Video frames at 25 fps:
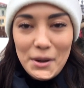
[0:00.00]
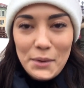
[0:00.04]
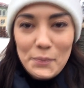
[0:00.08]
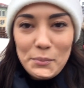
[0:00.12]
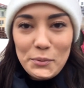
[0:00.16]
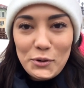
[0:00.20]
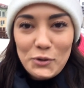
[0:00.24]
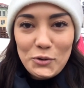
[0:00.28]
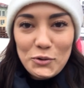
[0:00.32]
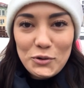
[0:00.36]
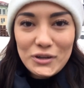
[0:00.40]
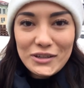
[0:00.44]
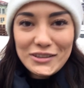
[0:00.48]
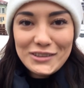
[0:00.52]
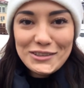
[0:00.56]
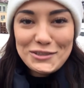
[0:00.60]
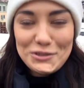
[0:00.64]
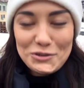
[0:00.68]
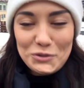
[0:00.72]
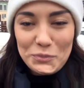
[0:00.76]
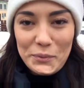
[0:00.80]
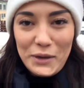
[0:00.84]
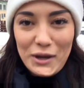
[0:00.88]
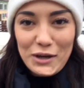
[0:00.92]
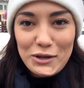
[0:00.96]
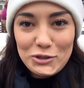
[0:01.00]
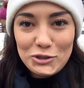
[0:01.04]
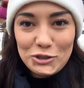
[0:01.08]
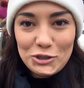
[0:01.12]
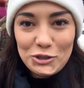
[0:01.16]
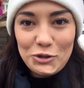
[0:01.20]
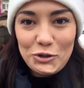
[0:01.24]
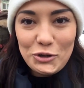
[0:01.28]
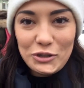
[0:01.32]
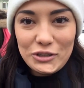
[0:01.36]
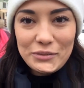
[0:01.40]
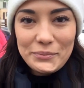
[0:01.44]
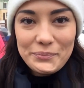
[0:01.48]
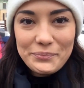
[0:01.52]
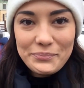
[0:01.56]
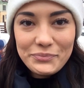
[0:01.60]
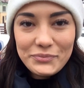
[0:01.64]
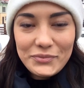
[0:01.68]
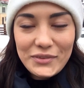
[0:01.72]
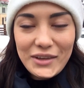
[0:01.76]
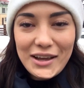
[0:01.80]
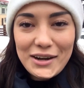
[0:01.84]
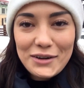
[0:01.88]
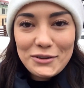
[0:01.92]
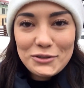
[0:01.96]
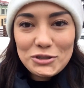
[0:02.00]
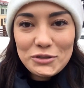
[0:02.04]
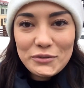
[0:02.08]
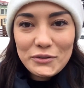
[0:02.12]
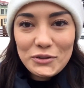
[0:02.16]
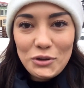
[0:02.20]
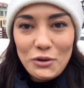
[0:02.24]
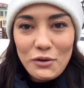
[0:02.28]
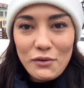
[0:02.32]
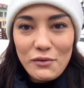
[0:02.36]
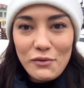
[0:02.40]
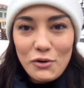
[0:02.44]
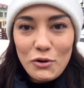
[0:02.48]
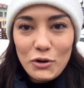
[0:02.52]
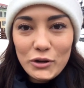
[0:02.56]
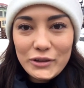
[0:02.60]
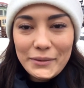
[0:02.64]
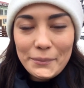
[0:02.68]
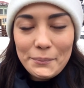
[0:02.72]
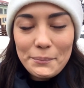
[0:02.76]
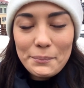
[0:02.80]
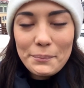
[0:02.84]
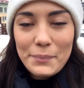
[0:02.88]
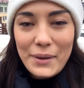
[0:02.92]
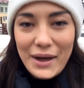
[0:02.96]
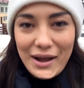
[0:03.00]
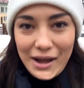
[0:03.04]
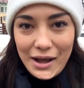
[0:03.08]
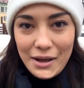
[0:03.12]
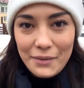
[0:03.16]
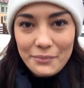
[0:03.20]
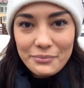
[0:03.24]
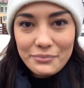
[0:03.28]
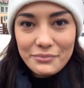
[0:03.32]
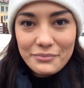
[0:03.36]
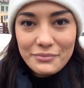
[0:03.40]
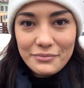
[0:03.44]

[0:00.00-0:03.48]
про наступающий год. Хорошего Нового года. Пока.